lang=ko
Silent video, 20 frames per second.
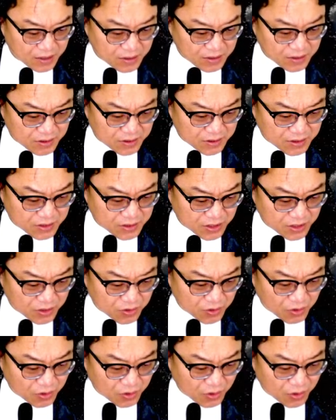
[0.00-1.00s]

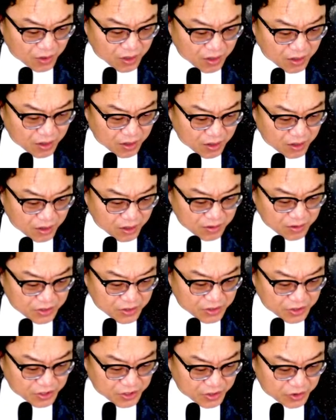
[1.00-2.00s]
그리고 어,
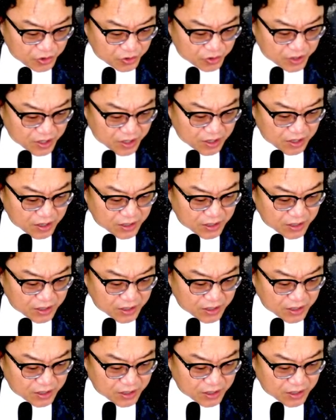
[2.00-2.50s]
그린 뉴딜,